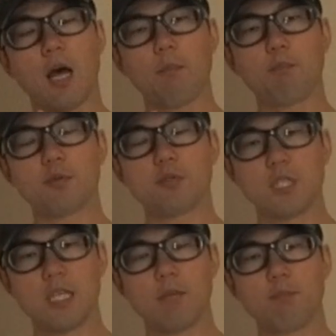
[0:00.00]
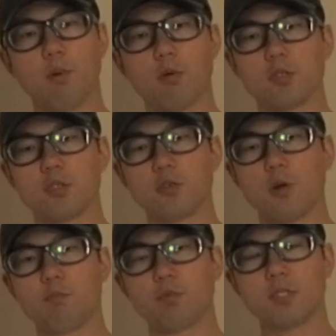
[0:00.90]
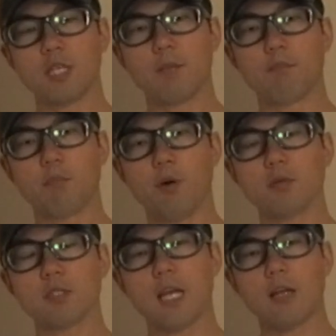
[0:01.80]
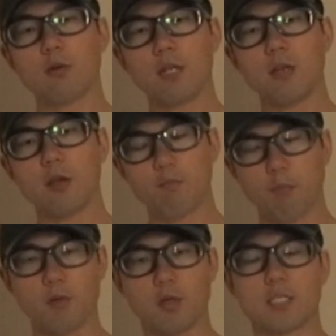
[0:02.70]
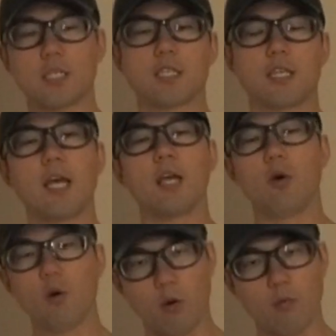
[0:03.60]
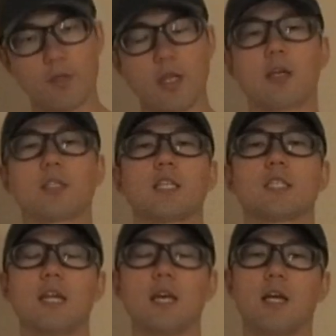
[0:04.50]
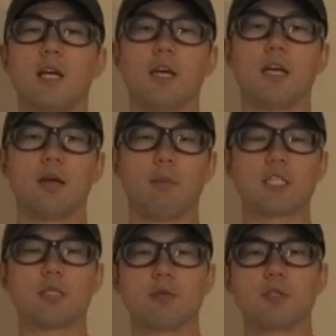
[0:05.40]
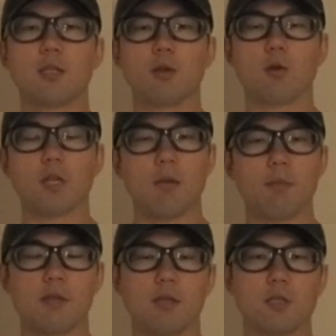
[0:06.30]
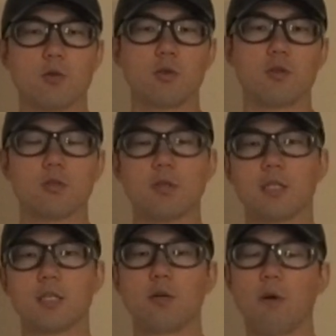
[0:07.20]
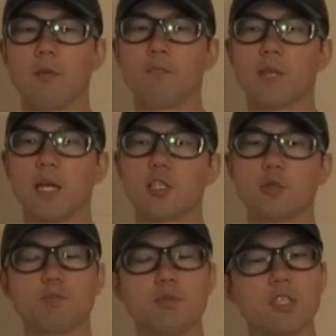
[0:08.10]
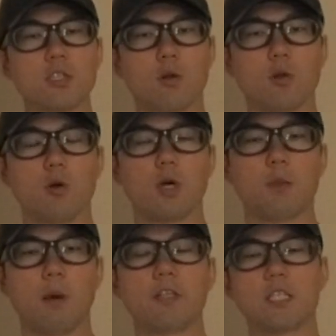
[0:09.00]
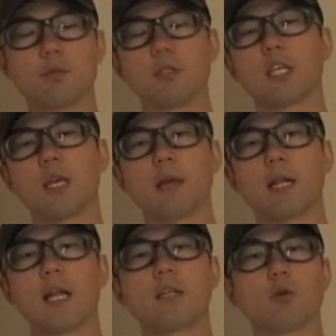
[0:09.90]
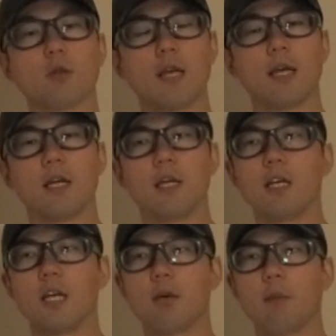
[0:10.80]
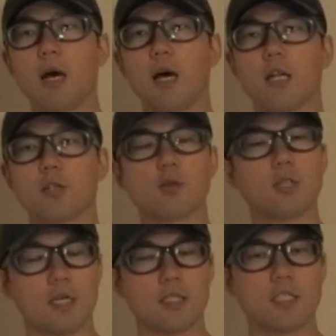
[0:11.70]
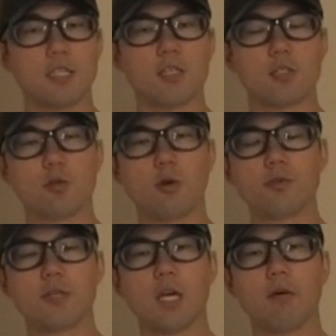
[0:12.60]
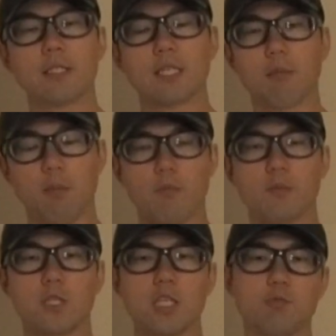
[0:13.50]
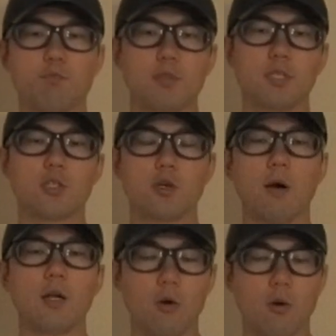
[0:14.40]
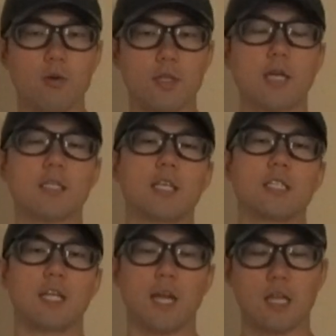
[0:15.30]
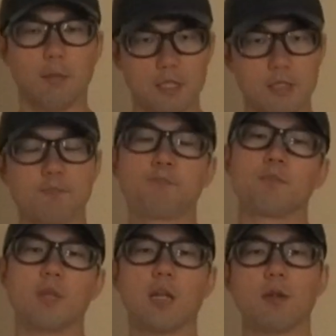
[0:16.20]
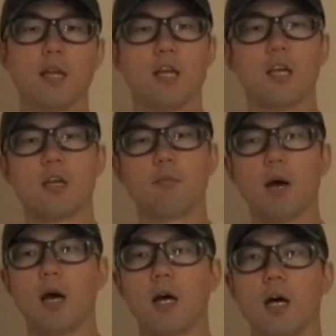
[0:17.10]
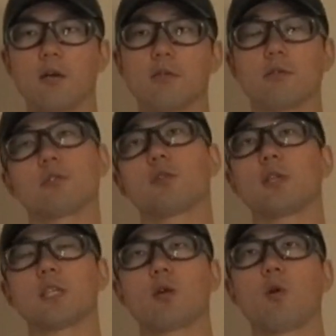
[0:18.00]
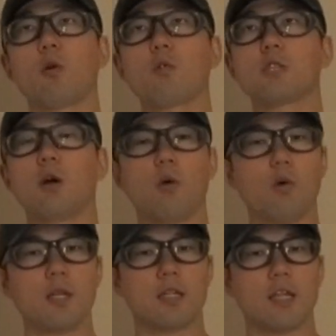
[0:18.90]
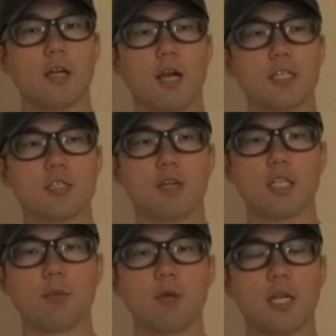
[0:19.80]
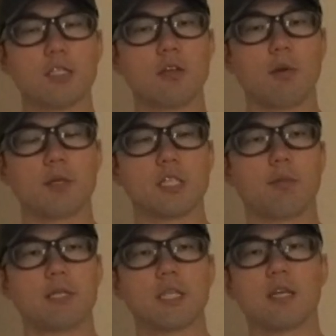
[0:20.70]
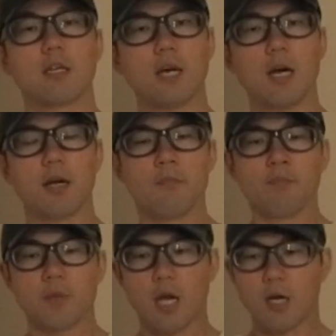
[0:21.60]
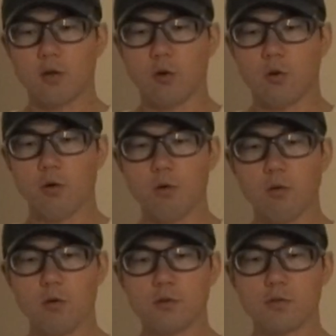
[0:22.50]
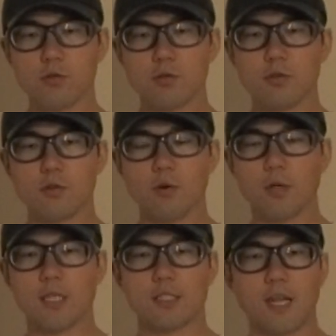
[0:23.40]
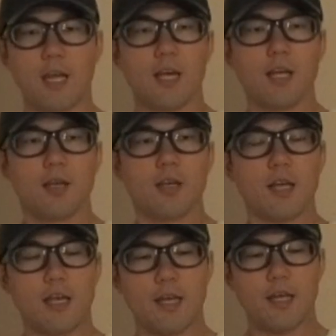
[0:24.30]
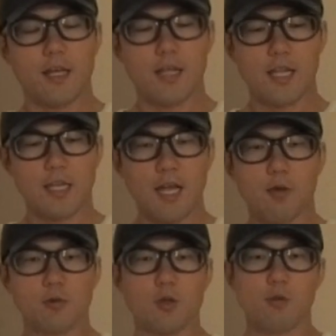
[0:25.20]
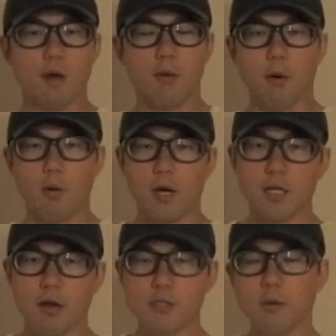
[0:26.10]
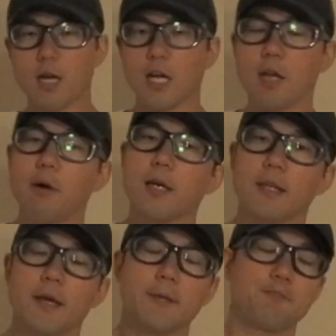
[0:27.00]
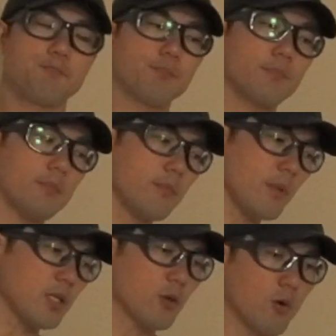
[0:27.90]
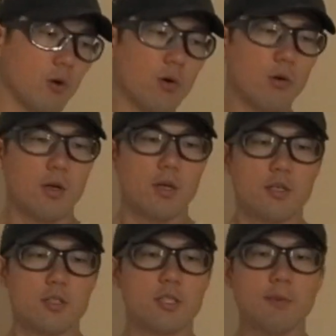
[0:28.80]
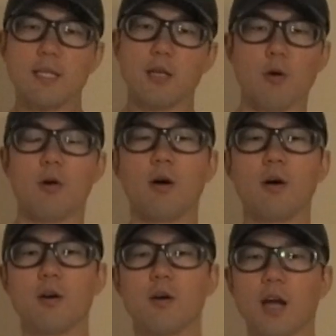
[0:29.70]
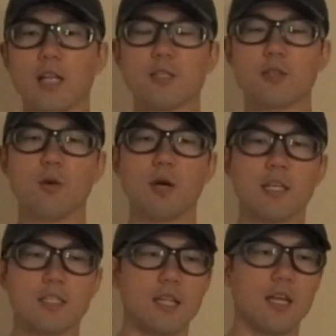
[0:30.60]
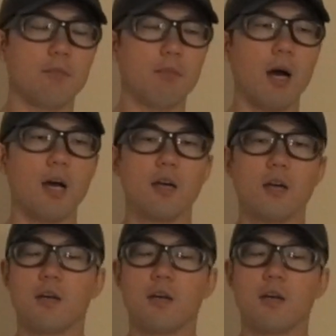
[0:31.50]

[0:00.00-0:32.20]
8分に1本16分に1本最後に1本って形で計4本っていう形で、えー、まあ、自分でどのタイミングで挿入するかっていうのは、えー、10分以上の動画の場合は自分で決められるので、えまあ、あのそういった形で15分以下は3本20分以上は4本って形でやってますなのでまあそうですね広告が多いって感じる方もいらっしゃるかもしれませんがあの広告をですねえー、入れないことには、まあ、お金が生まれないわけでその全ての活動がですね、まあ、